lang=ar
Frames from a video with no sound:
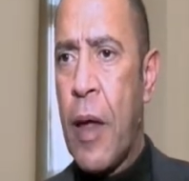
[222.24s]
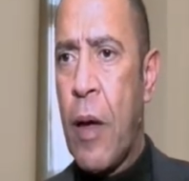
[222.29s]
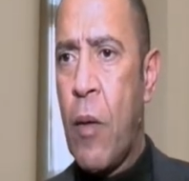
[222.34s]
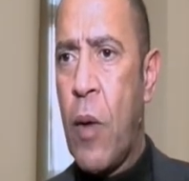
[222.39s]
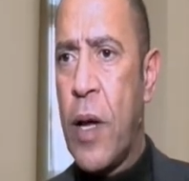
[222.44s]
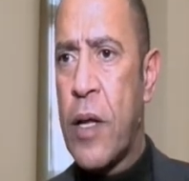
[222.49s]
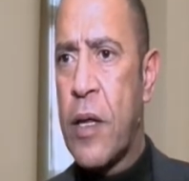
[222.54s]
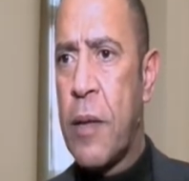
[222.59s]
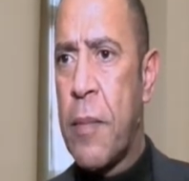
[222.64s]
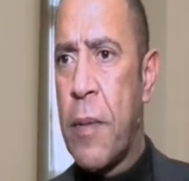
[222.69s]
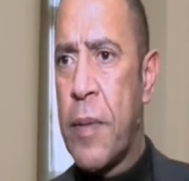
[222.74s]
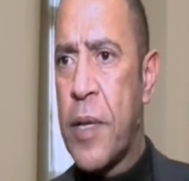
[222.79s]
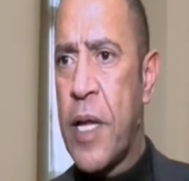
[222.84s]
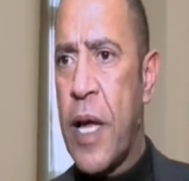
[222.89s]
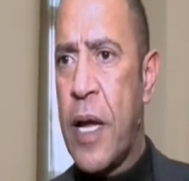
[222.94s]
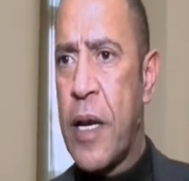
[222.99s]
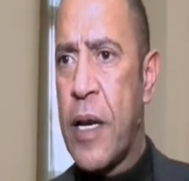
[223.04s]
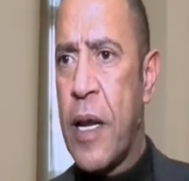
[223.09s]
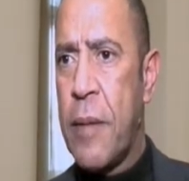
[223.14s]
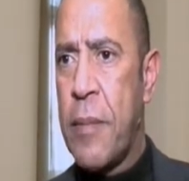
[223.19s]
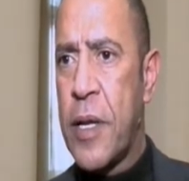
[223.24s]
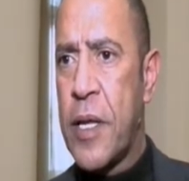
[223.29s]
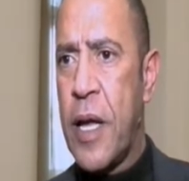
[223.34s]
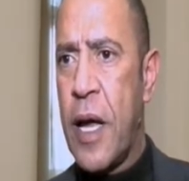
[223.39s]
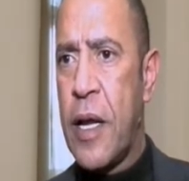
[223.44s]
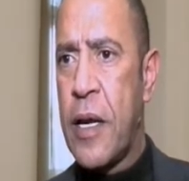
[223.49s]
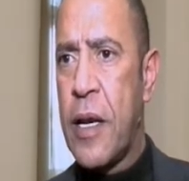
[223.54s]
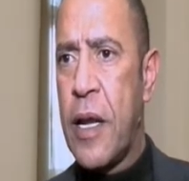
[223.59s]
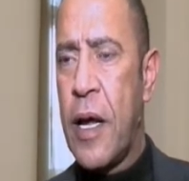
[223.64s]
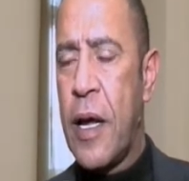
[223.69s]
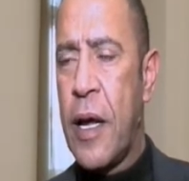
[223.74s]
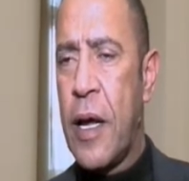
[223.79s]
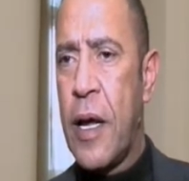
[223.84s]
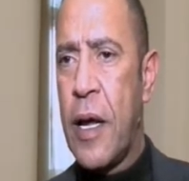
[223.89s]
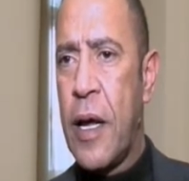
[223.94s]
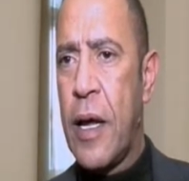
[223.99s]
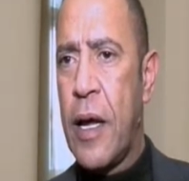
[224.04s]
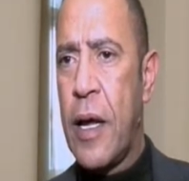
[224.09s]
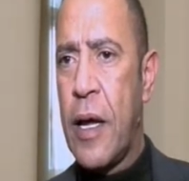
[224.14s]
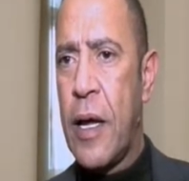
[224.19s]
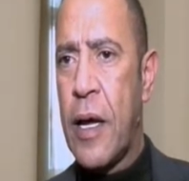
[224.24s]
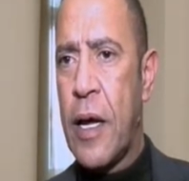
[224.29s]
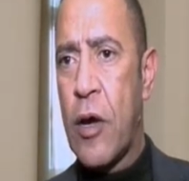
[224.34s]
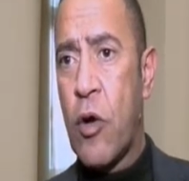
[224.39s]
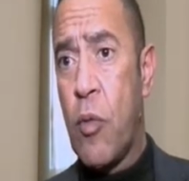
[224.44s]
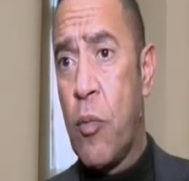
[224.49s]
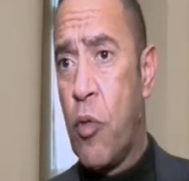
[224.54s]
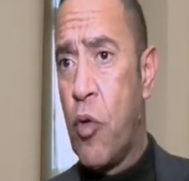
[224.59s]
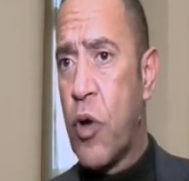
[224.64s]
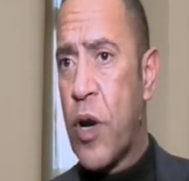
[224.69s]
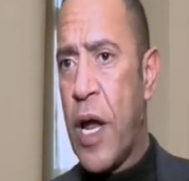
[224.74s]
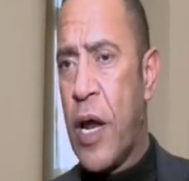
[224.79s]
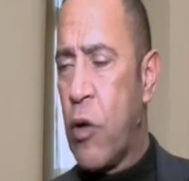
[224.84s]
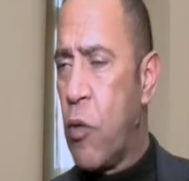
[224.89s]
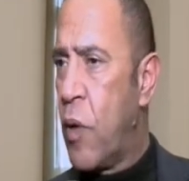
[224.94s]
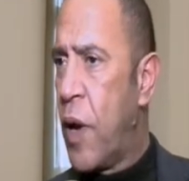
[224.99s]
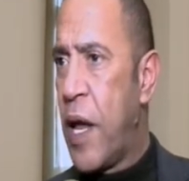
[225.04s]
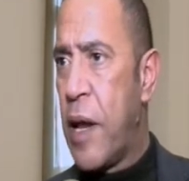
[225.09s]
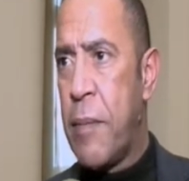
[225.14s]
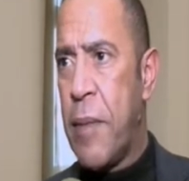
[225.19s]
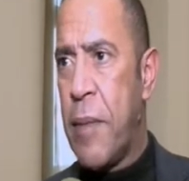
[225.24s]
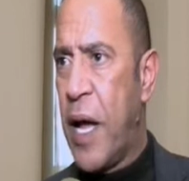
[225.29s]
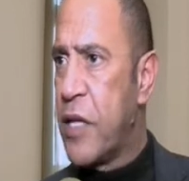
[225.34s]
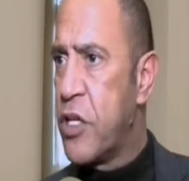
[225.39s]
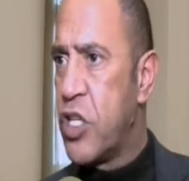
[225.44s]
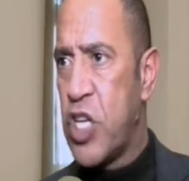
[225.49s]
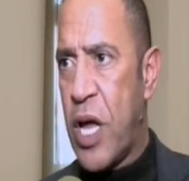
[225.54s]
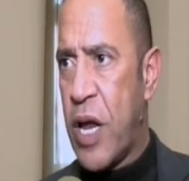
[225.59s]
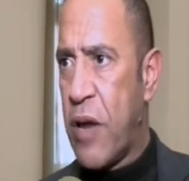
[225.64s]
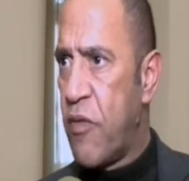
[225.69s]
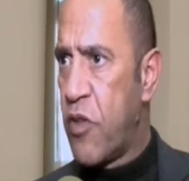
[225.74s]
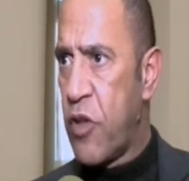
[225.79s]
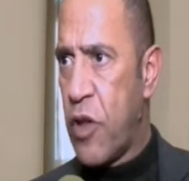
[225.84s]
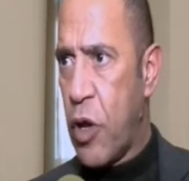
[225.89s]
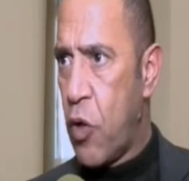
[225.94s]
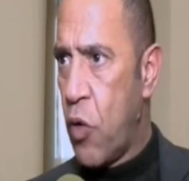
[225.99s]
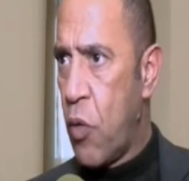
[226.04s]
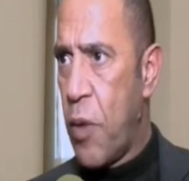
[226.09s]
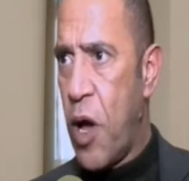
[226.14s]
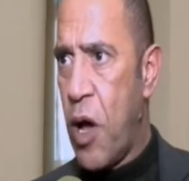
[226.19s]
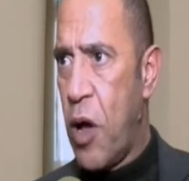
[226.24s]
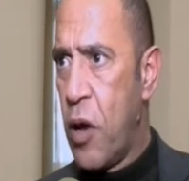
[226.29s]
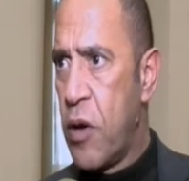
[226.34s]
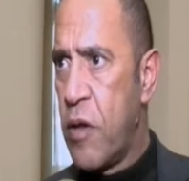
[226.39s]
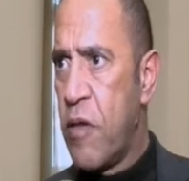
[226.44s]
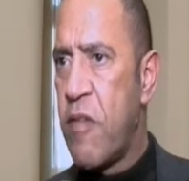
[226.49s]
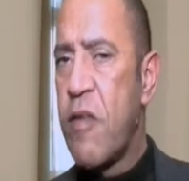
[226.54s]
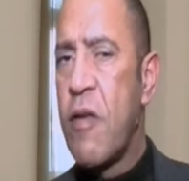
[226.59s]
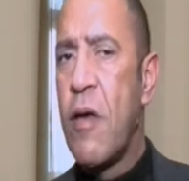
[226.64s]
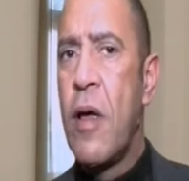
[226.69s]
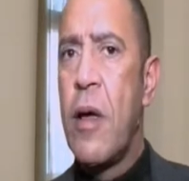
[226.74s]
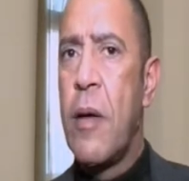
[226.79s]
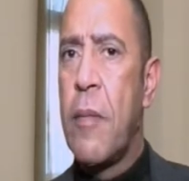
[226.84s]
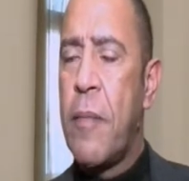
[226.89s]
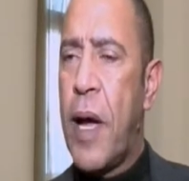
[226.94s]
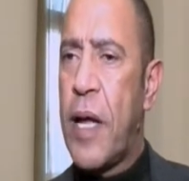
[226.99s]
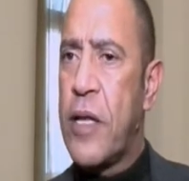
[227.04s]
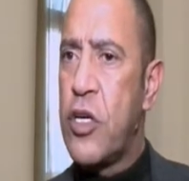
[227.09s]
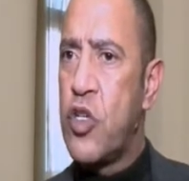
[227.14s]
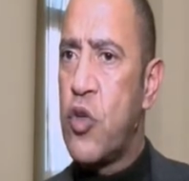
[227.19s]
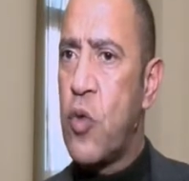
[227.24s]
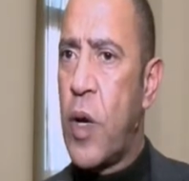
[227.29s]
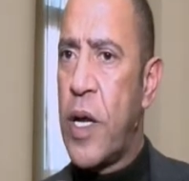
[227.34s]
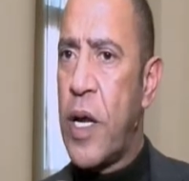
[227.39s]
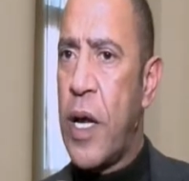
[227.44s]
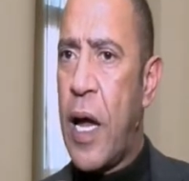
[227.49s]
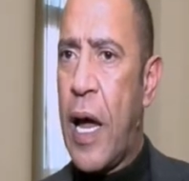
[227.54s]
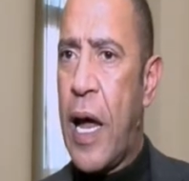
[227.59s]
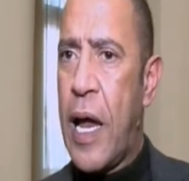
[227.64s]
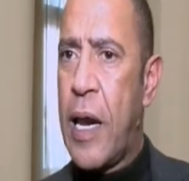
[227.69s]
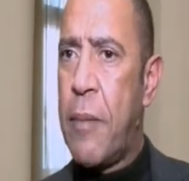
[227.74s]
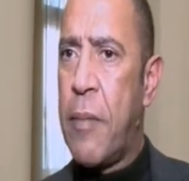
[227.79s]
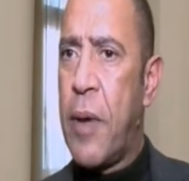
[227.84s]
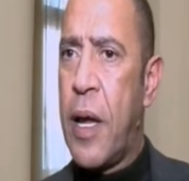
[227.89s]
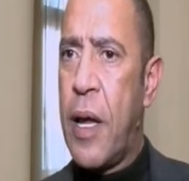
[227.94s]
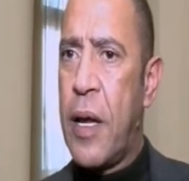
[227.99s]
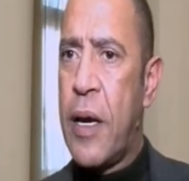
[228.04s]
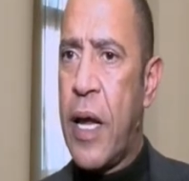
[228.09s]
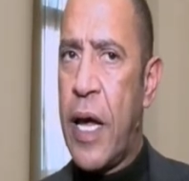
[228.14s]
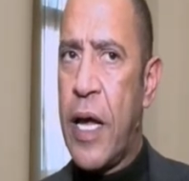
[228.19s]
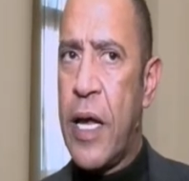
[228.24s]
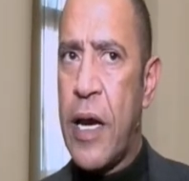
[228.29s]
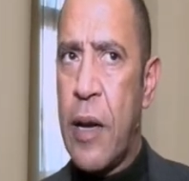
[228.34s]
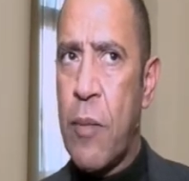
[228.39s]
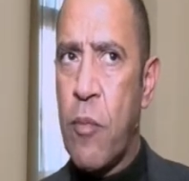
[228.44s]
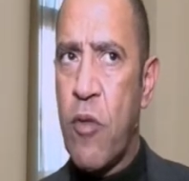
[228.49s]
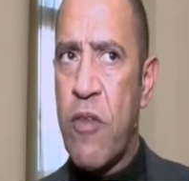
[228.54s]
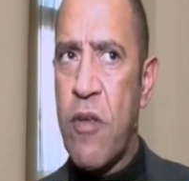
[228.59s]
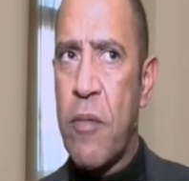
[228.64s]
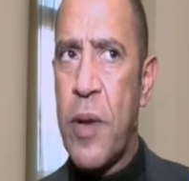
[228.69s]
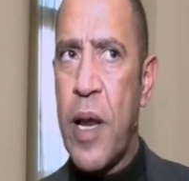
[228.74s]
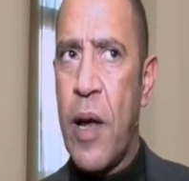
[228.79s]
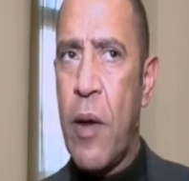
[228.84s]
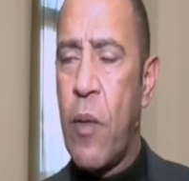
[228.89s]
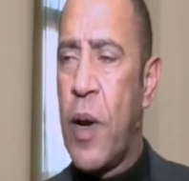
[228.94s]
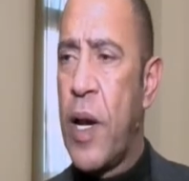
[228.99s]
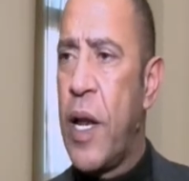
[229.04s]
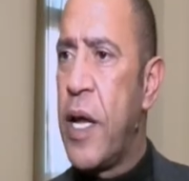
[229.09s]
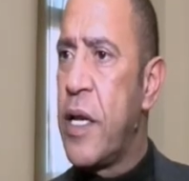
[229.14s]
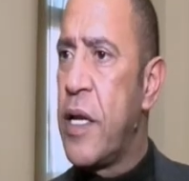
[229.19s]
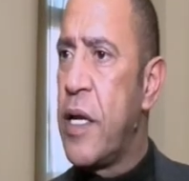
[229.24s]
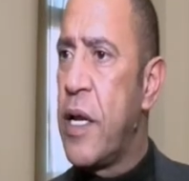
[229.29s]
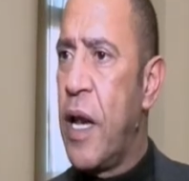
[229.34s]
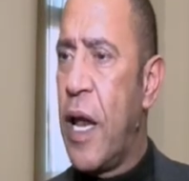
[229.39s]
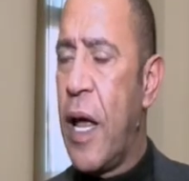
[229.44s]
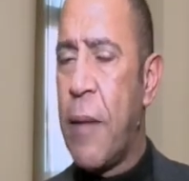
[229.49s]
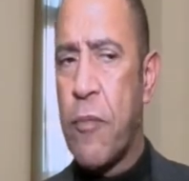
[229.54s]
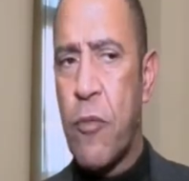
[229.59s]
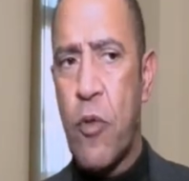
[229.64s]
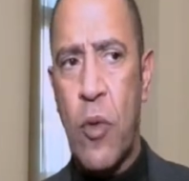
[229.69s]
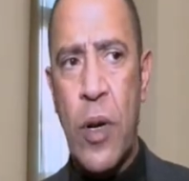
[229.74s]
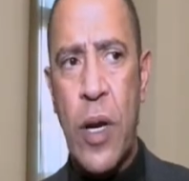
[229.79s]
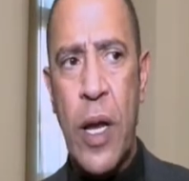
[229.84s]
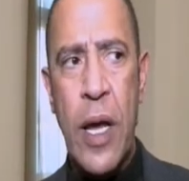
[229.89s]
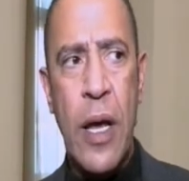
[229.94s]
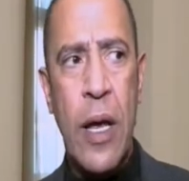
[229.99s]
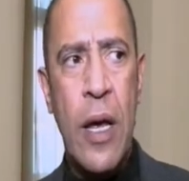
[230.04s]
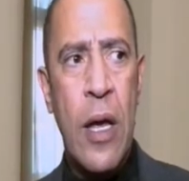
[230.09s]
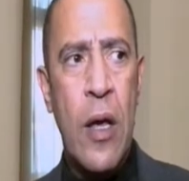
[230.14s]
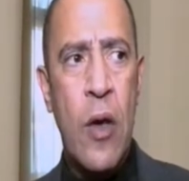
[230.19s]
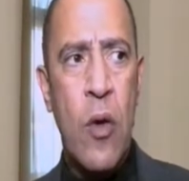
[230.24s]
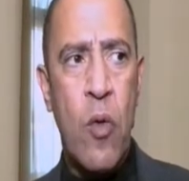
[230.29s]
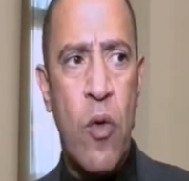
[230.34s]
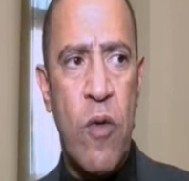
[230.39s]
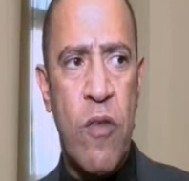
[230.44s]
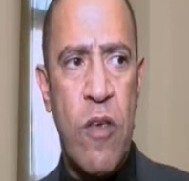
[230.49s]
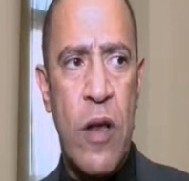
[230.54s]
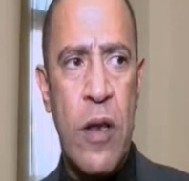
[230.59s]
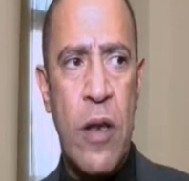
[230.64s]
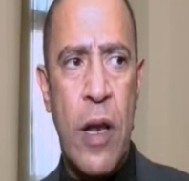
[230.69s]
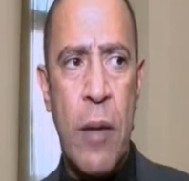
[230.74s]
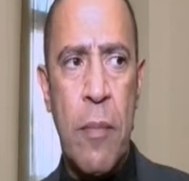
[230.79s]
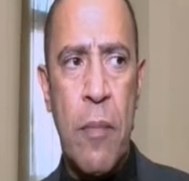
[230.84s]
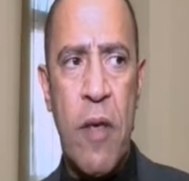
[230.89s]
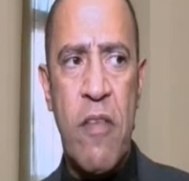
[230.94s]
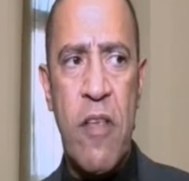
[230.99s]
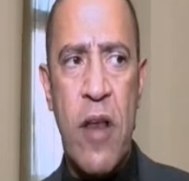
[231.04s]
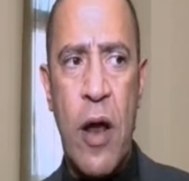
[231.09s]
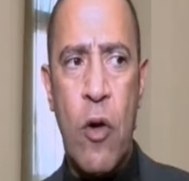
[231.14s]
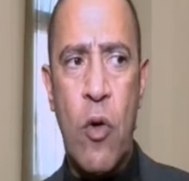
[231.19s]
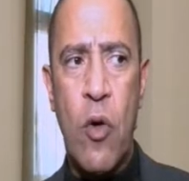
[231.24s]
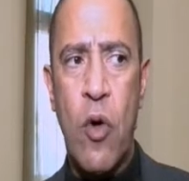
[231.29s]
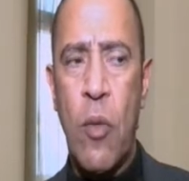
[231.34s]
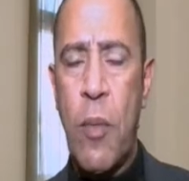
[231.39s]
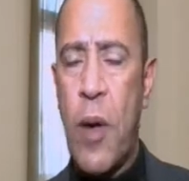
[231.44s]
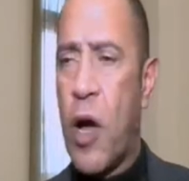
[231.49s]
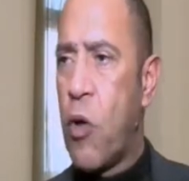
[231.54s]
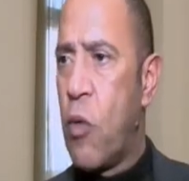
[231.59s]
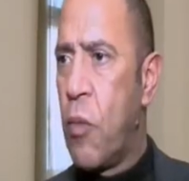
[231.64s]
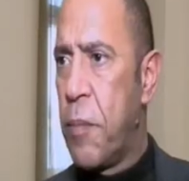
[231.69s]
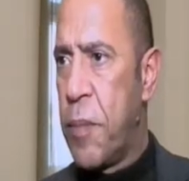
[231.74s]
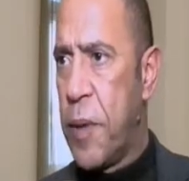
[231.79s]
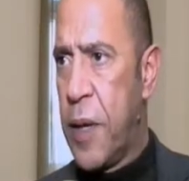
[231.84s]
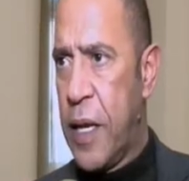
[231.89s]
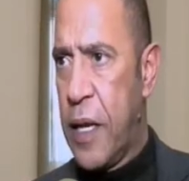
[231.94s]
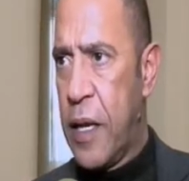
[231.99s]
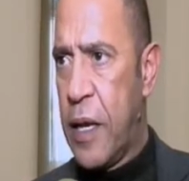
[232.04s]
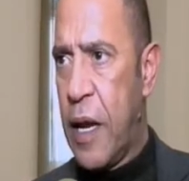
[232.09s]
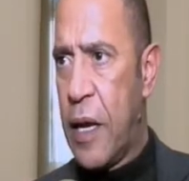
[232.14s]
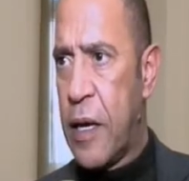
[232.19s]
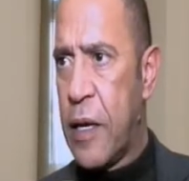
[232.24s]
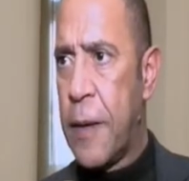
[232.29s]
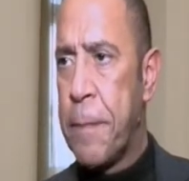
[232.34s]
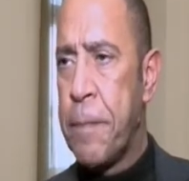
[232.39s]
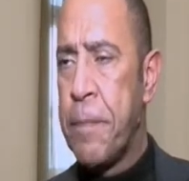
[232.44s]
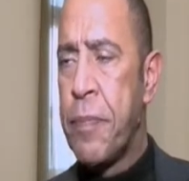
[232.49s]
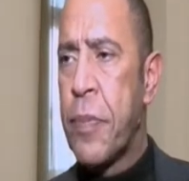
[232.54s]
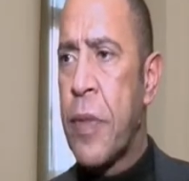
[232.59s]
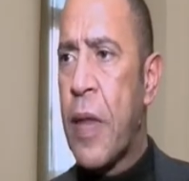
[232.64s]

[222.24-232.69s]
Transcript: وقت ما بدأنا بدأنا الجمهور آه، كان قليل ما حدش عارف التجربة خالص بعد شوية على ما نهينا الموسم الأولاني الحمد لله وصلنا المسرح كله بقى كومبلي يعني